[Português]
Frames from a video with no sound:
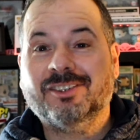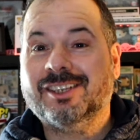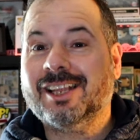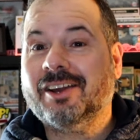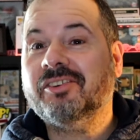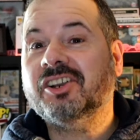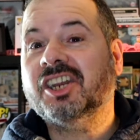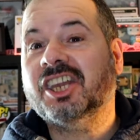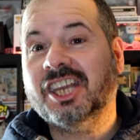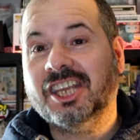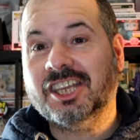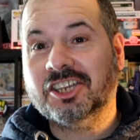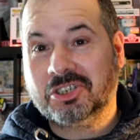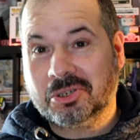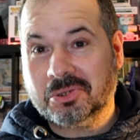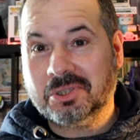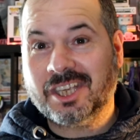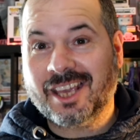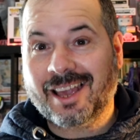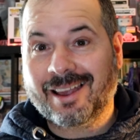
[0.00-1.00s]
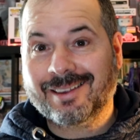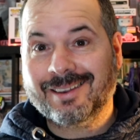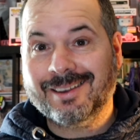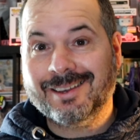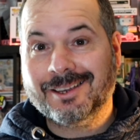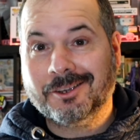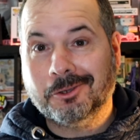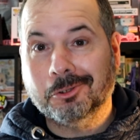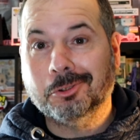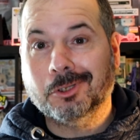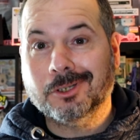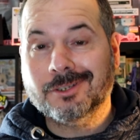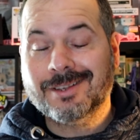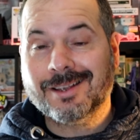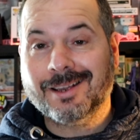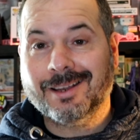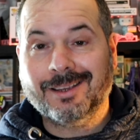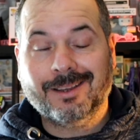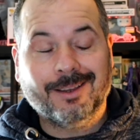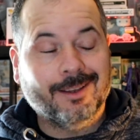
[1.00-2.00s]
devem estar fraquinhas que eu tinha aqui que
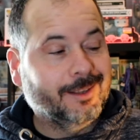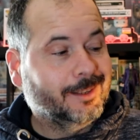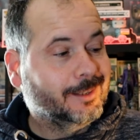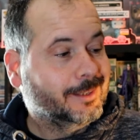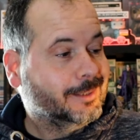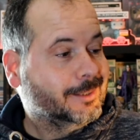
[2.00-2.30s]
utilizei.